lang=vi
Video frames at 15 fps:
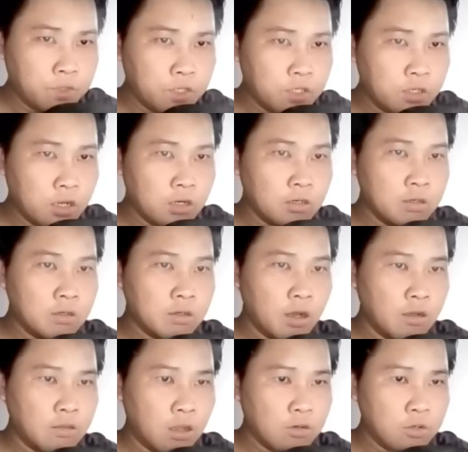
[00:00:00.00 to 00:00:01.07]
Chỉ cần
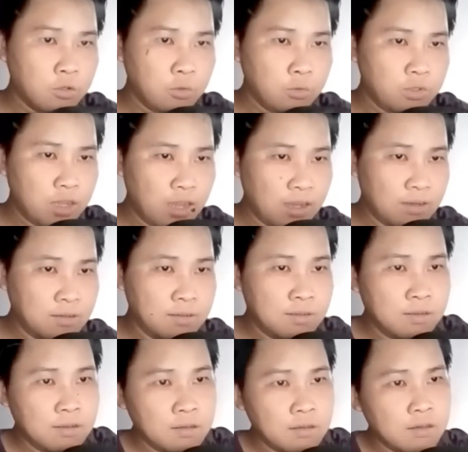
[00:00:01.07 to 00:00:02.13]
cẩn thận điều tra,
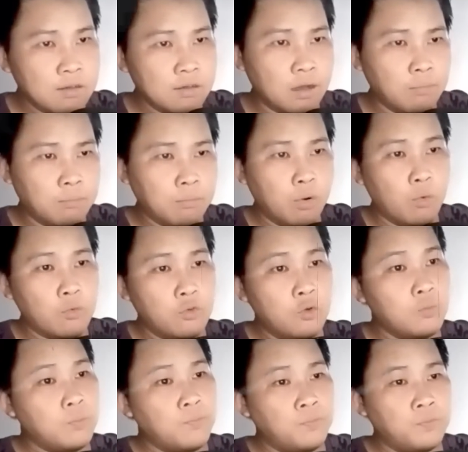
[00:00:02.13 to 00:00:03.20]
nghiền ngẫm một chút,